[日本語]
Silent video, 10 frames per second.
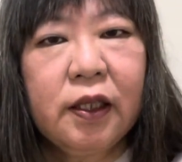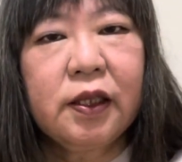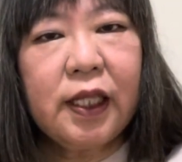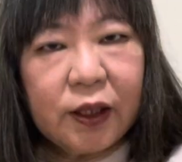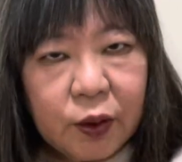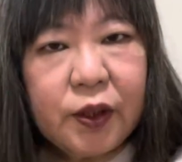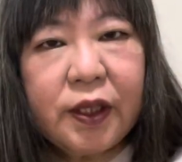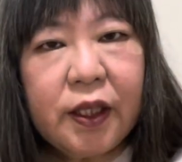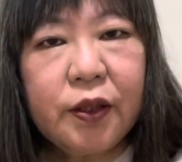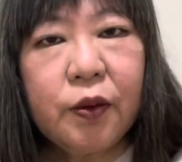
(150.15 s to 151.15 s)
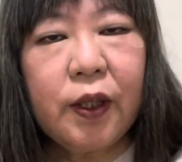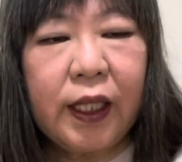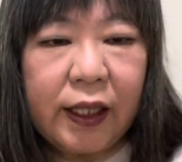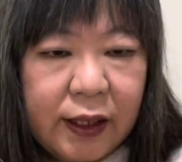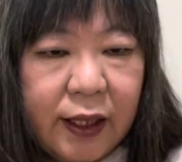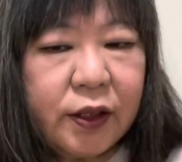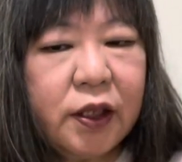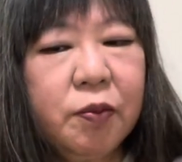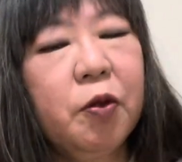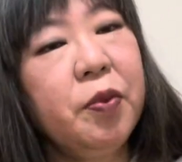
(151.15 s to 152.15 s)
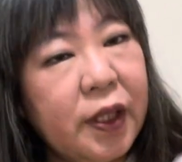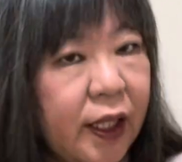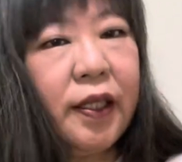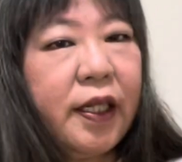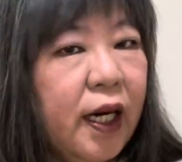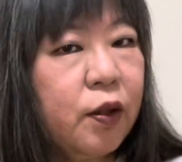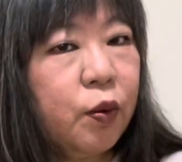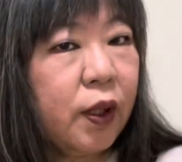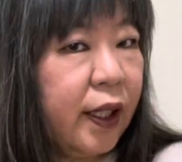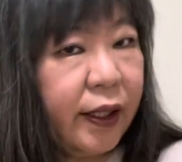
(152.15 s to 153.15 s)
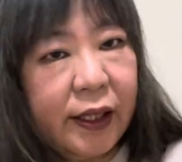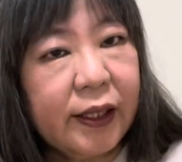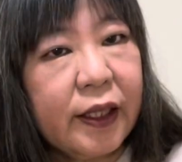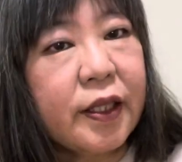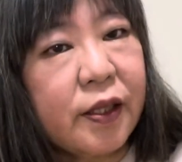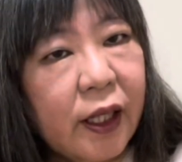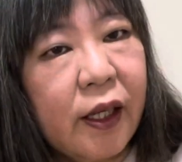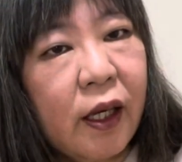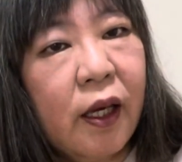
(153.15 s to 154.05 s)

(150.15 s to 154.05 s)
スタート地点っていうのは必ずしも未来にあるとは限らないんですね。